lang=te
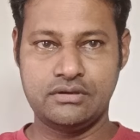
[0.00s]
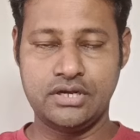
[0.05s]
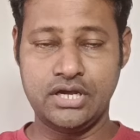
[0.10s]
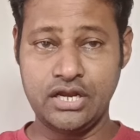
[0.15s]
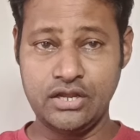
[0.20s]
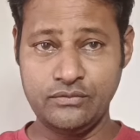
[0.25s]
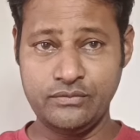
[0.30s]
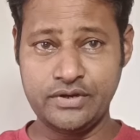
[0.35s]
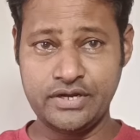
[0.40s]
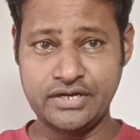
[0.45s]

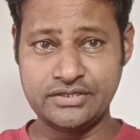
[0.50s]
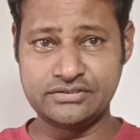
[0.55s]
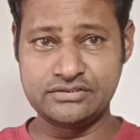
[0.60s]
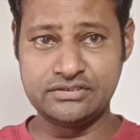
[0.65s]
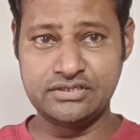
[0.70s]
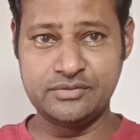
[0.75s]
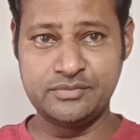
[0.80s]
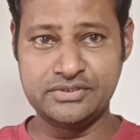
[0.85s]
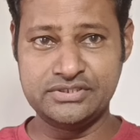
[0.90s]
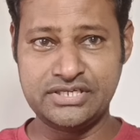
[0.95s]
హలో ఫ్రెండ్స్
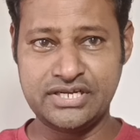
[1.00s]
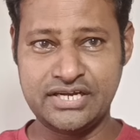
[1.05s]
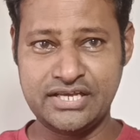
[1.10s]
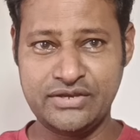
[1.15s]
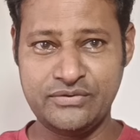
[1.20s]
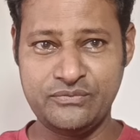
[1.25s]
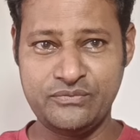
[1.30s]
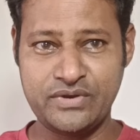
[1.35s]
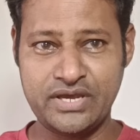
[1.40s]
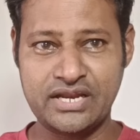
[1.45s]
నేను విజయడి
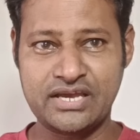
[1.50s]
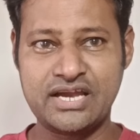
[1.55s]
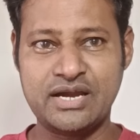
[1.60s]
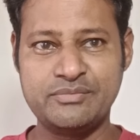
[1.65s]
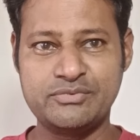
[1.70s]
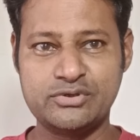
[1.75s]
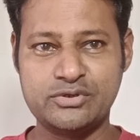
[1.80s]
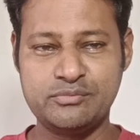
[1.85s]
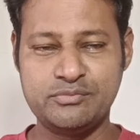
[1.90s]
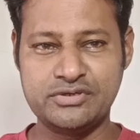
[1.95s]

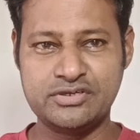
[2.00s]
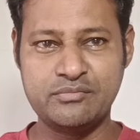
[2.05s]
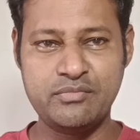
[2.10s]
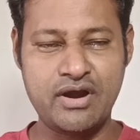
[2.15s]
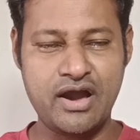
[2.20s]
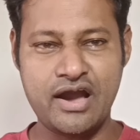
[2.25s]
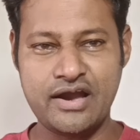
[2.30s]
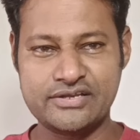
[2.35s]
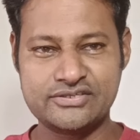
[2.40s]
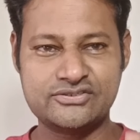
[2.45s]
వెల్కమ్ టు బిగ్
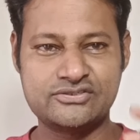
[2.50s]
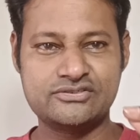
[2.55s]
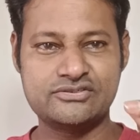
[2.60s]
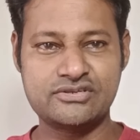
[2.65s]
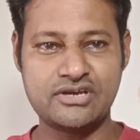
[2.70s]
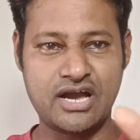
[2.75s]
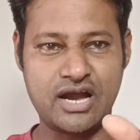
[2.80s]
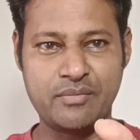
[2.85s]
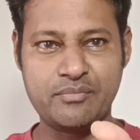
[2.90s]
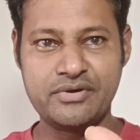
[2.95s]
బాస్
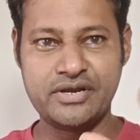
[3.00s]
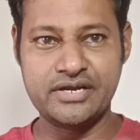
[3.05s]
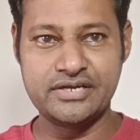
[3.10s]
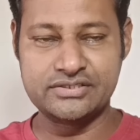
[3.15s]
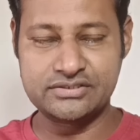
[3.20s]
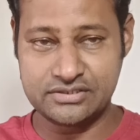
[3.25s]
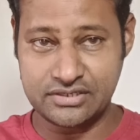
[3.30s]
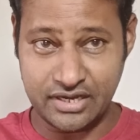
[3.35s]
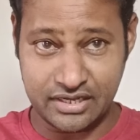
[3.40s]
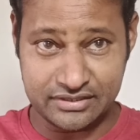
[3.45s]

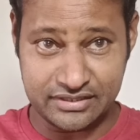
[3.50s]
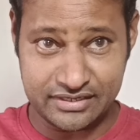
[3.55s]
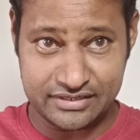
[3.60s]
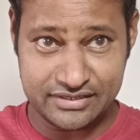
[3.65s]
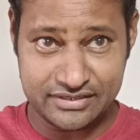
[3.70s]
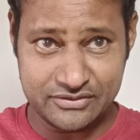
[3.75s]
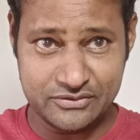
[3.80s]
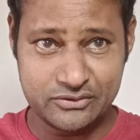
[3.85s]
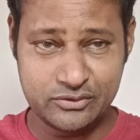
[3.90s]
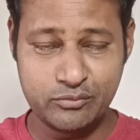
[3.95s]
అప్డేట్స్
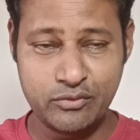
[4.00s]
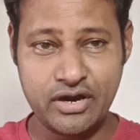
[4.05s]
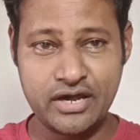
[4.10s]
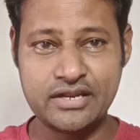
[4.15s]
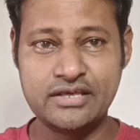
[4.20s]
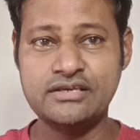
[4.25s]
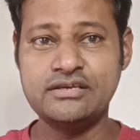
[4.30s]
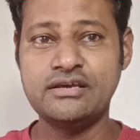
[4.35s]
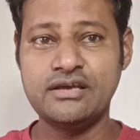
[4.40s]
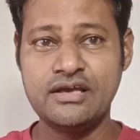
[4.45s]
అందరికీ గుడ్
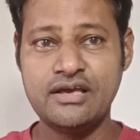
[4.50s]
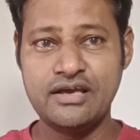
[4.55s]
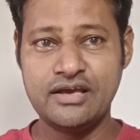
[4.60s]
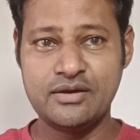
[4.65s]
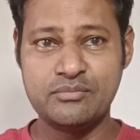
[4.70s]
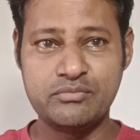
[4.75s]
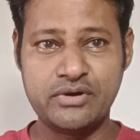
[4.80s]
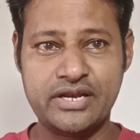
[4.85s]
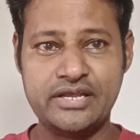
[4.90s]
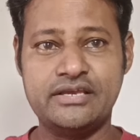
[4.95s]
మార్నింగ్
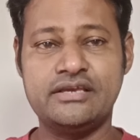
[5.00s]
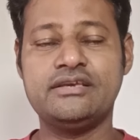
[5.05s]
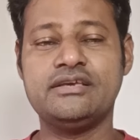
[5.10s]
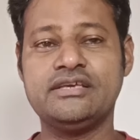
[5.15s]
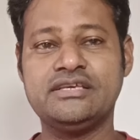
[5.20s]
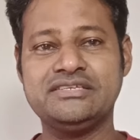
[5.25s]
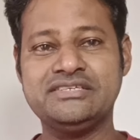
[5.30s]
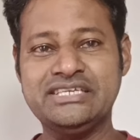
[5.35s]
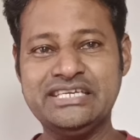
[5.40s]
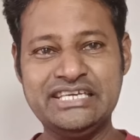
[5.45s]
మరి
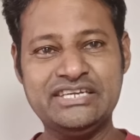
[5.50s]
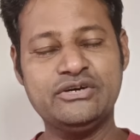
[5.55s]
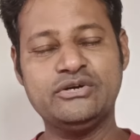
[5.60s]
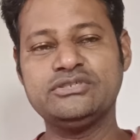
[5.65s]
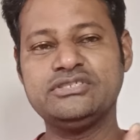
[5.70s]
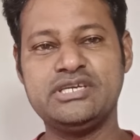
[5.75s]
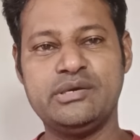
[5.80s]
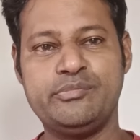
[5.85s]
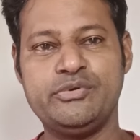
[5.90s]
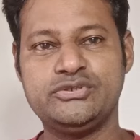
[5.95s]

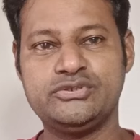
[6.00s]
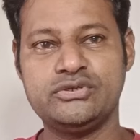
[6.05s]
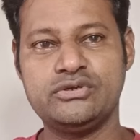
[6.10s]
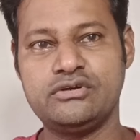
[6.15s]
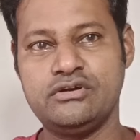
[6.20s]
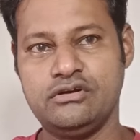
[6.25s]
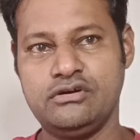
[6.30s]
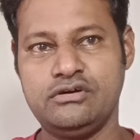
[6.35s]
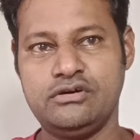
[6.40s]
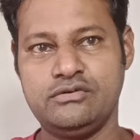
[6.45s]
ఈరోజు
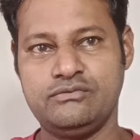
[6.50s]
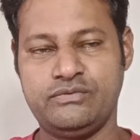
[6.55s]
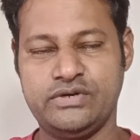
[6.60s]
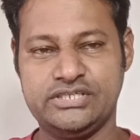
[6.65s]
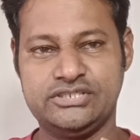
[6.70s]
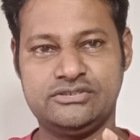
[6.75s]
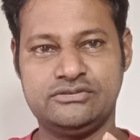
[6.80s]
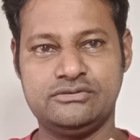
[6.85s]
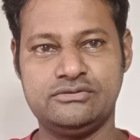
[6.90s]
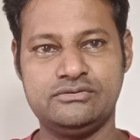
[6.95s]
ఎపిసోడ్లో
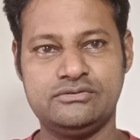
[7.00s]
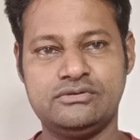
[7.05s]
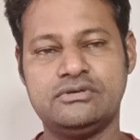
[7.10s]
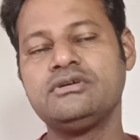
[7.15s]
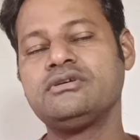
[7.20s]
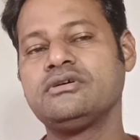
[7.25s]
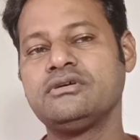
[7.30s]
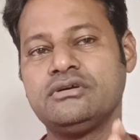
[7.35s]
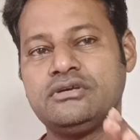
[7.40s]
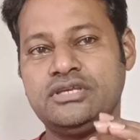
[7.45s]
ఫస్ట్
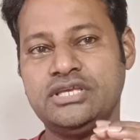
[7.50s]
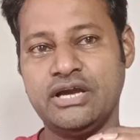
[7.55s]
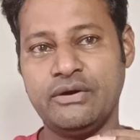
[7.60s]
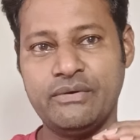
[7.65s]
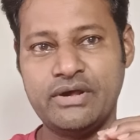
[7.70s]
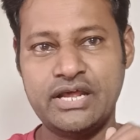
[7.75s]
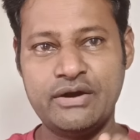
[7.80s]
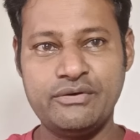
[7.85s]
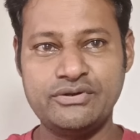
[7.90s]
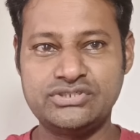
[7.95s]

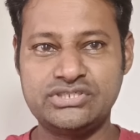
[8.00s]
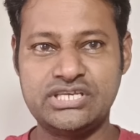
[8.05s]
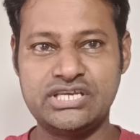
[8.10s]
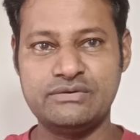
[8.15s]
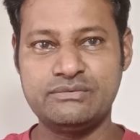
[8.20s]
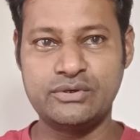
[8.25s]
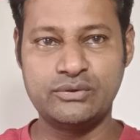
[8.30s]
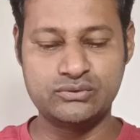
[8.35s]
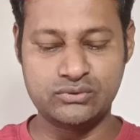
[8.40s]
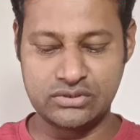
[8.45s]
ఎవరెవరు
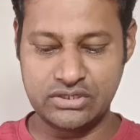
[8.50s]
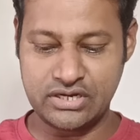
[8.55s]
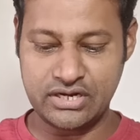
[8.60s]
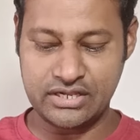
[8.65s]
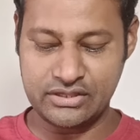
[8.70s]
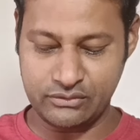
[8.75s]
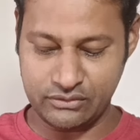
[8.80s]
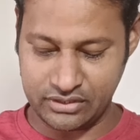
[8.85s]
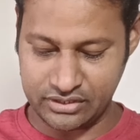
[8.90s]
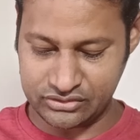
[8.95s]
సేవ్ అవుతున్నారు
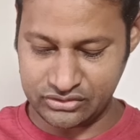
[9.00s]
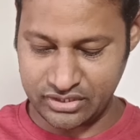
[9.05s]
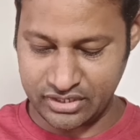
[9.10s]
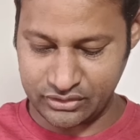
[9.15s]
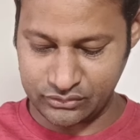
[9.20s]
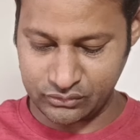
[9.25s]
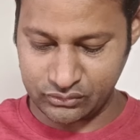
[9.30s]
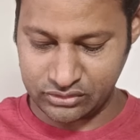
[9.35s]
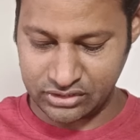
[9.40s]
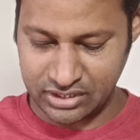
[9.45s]
అనేది
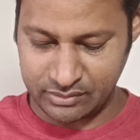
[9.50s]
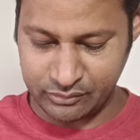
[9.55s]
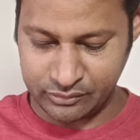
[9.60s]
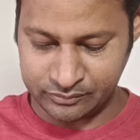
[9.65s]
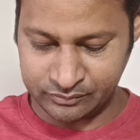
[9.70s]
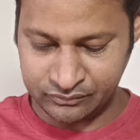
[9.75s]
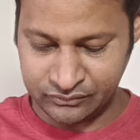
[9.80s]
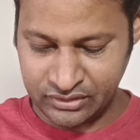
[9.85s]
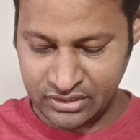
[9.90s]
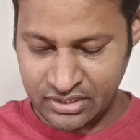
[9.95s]
ఒక్కసారి చూద్దాము
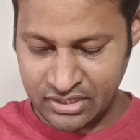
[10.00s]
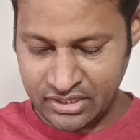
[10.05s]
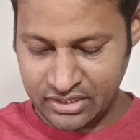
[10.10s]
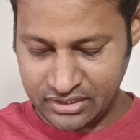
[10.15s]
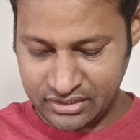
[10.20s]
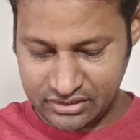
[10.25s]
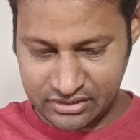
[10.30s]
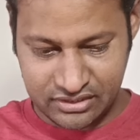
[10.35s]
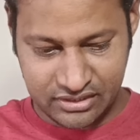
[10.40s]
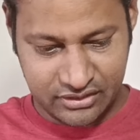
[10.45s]

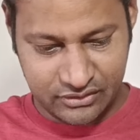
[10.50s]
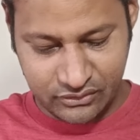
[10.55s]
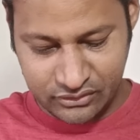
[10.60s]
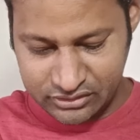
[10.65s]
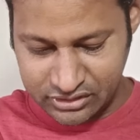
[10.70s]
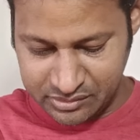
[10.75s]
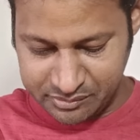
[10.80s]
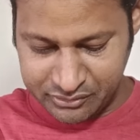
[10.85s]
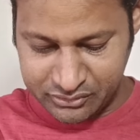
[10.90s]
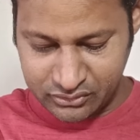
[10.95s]

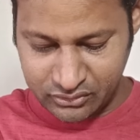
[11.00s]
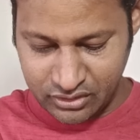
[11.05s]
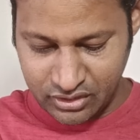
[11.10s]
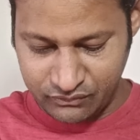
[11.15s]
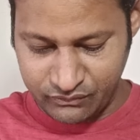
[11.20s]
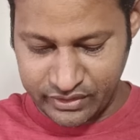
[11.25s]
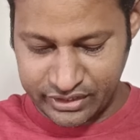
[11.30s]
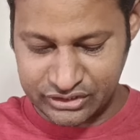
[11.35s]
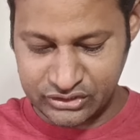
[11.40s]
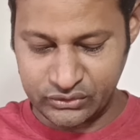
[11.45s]
ఈరోజు
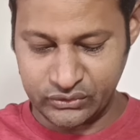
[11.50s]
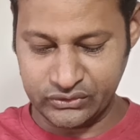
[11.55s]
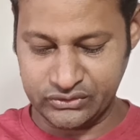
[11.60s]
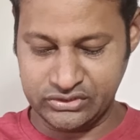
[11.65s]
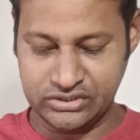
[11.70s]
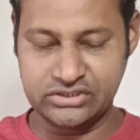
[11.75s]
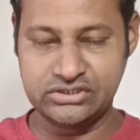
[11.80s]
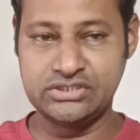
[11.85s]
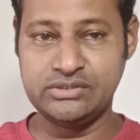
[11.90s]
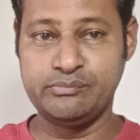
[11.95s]
ఎపిసోడ్లో ఫస్ట్
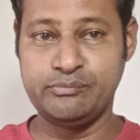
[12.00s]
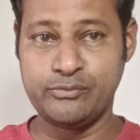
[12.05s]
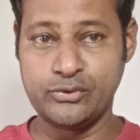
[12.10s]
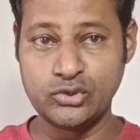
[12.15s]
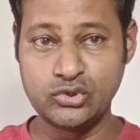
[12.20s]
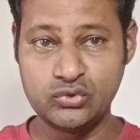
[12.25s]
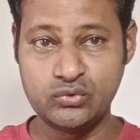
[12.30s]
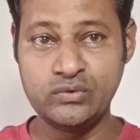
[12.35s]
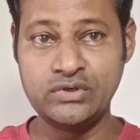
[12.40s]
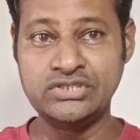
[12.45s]
వచ్చేసి
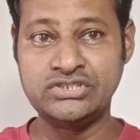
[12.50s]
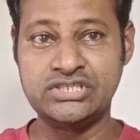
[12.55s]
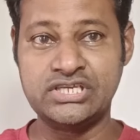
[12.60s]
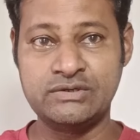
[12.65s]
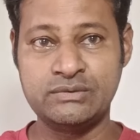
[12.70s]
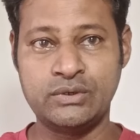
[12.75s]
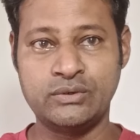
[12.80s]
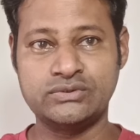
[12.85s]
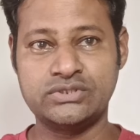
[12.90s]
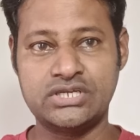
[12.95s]
పృథ్వీ
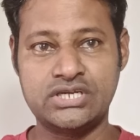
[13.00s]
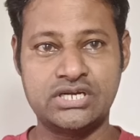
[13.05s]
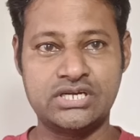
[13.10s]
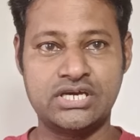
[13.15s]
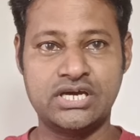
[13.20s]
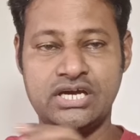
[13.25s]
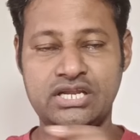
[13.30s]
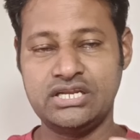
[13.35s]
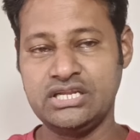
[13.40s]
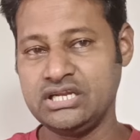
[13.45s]
సేవ్
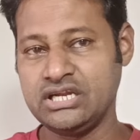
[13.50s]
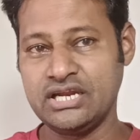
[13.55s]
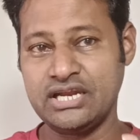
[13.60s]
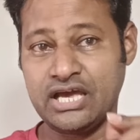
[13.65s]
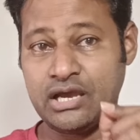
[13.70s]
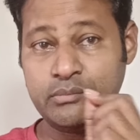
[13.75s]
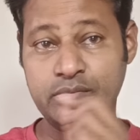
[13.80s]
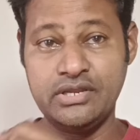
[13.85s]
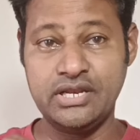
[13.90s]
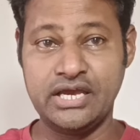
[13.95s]
అవుతాడట నిన్న
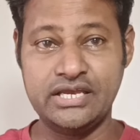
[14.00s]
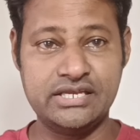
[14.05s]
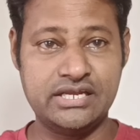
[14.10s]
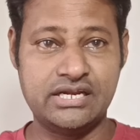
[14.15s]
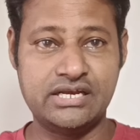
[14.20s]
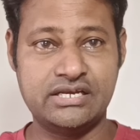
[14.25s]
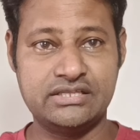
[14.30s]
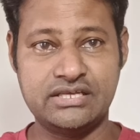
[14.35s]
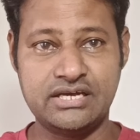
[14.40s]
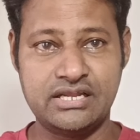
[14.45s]
నబీల్
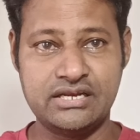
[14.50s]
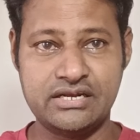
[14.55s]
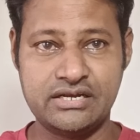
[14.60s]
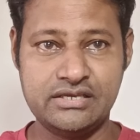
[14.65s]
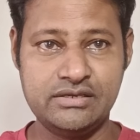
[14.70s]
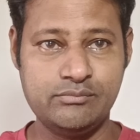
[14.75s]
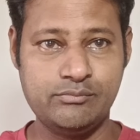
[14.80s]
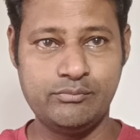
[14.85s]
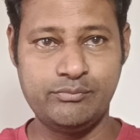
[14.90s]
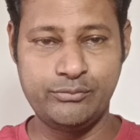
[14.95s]
అయ్యాడు కదా
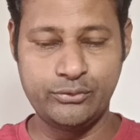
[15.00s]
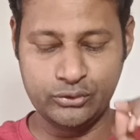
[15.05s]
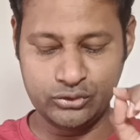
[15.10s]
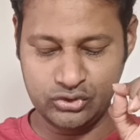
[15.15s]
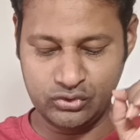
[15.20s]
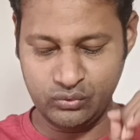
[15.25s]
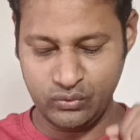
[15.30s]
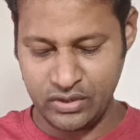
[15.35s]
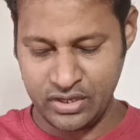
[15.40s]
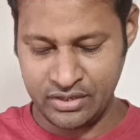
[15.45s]
ఆల్రెడీ
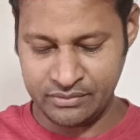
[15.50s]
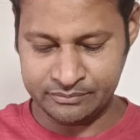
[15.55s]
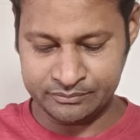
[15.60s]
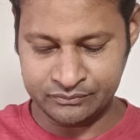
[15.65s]
పృథ్వీ